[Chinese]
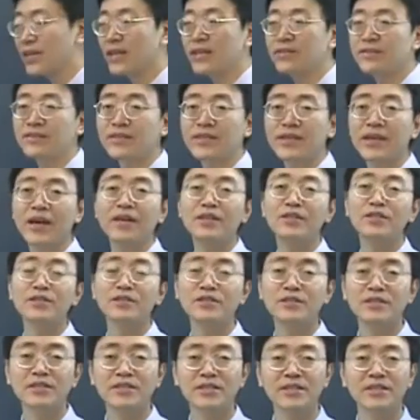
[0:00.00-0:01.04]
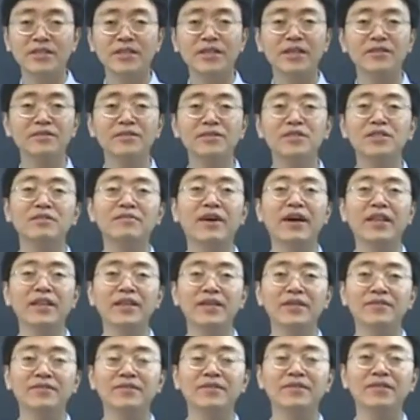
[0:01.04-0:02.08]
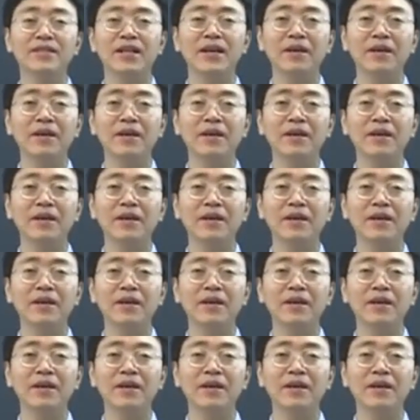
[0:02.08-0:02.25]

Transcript: 意思一样，是洗碟子、洗碗的意思。